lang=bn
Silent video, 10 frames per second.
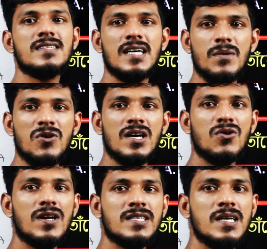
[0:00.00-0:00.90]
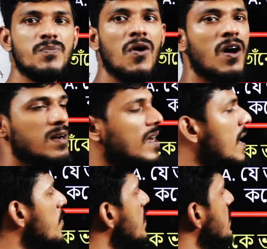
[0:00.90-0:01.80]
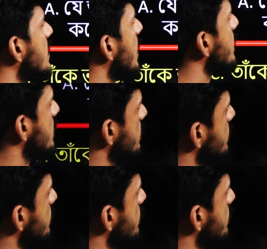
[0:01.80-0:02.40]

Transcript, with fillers: যে মরে করেছে পর এমন একটি লাইন